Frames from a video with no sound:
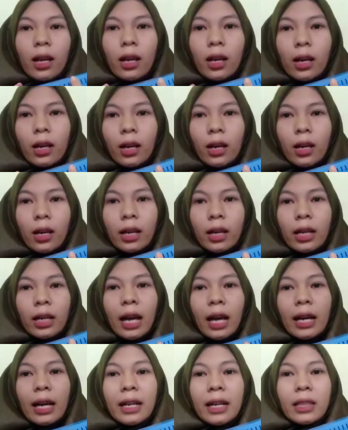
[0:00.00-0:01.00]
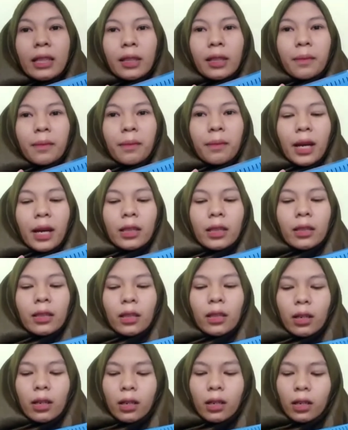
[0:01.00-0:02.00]
uh, ada tempat
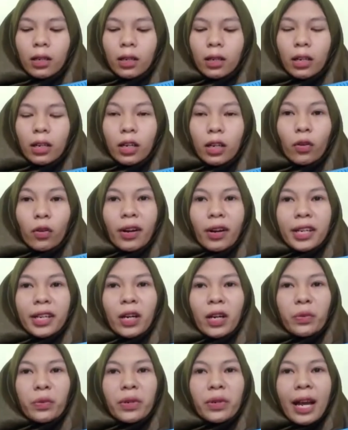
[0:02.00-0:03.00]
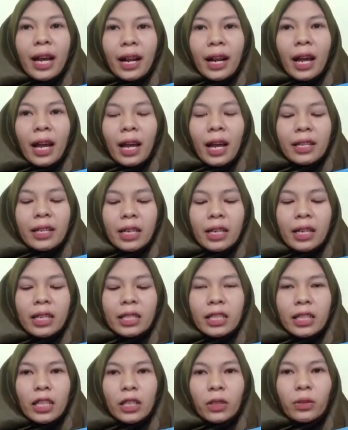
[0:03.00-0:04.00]
uh, keluarnya udara. Jadi
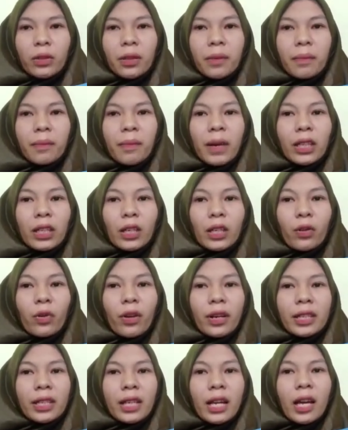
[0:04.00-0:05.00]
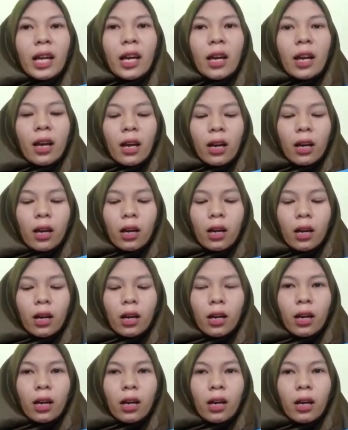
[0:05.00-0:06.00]
di sini itu tempat keluarnya
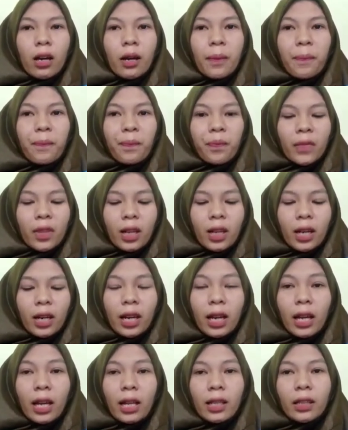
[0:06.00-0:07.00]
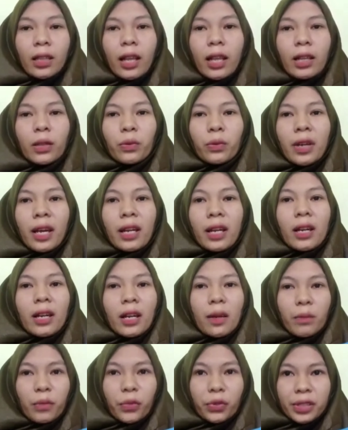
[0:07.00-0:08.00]
uh, lantunan
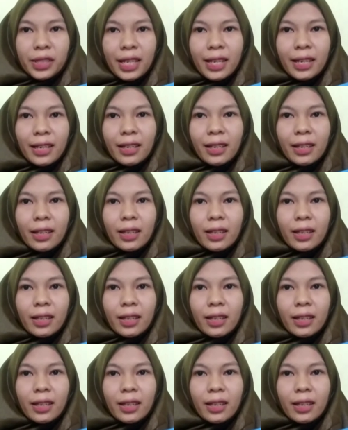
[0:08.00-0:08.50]
musik